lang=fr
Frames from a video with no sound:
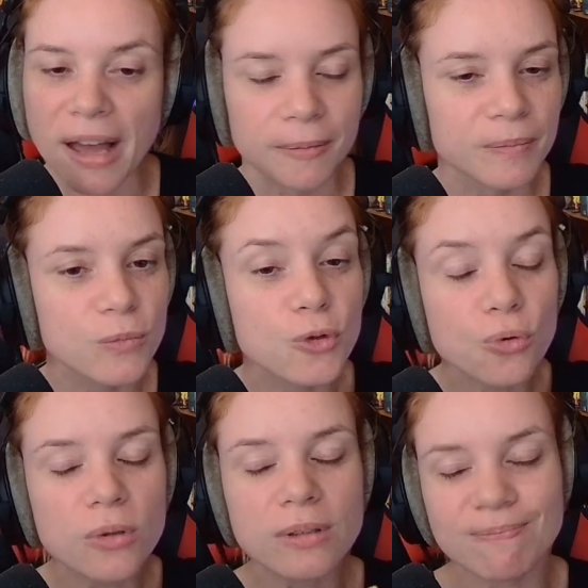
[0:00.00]
Bah, du
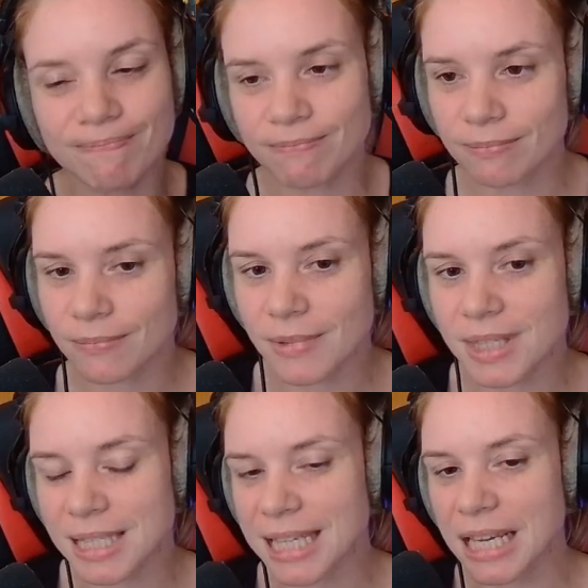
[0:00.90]
coup,
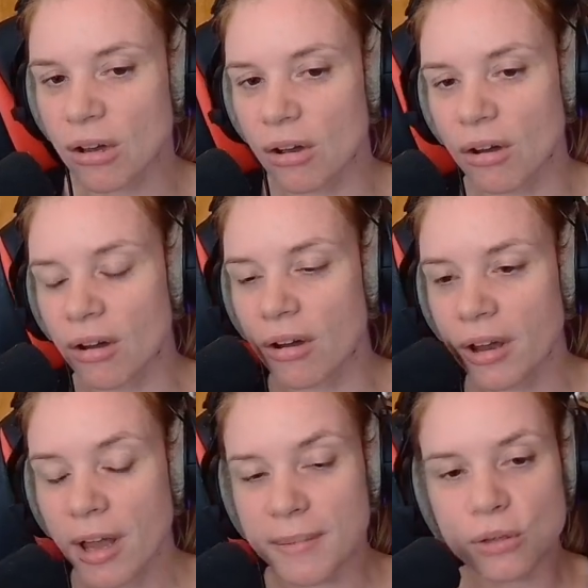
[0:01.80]
c'est. Euh,
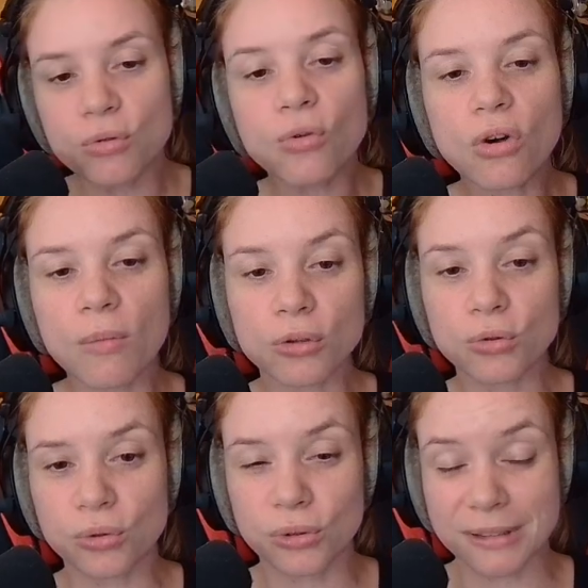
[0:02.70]
c'est du coup, comment
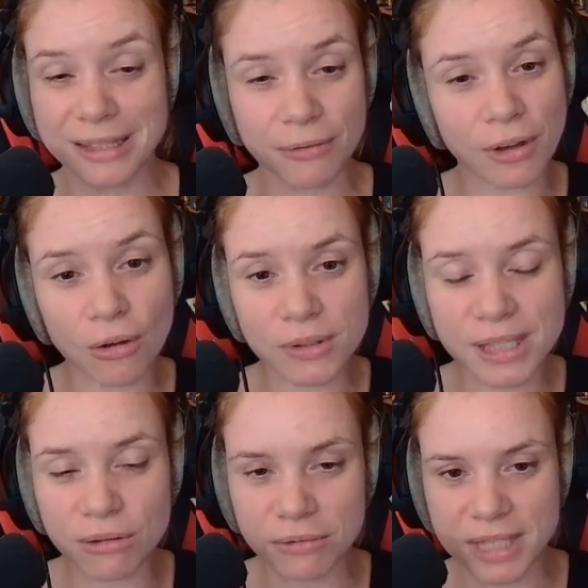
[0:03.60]
tu
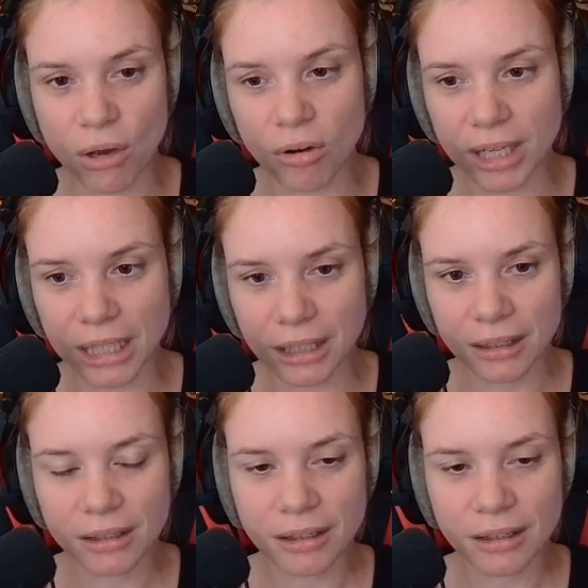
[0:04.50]
différencies une théorie